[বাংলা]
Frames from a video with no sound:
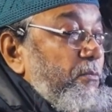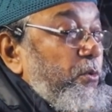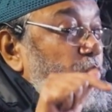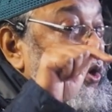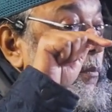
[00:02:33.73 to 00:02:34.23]

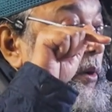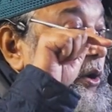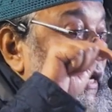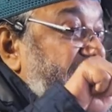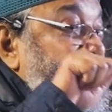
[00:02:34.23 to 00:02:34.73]
প্রথম
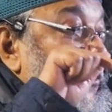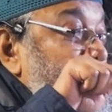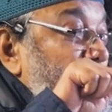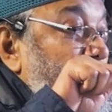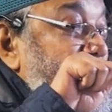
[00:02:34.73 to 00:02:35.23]
ওইটা ঠিক
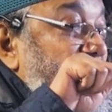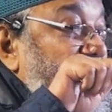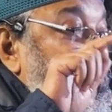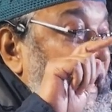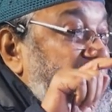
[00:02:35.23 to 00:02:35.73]
করতে হবে যে
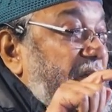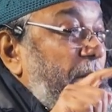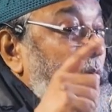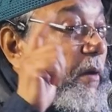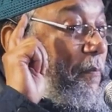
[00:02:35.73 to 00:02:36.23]
আল্লাহকে
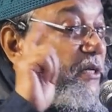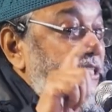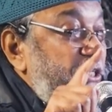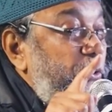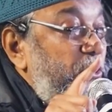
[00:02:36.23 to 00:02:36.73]
এমনভাবে
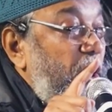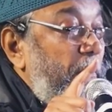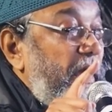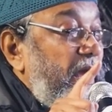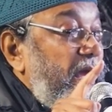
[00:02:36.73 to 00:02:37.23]
বিশ্বাস করতে হবে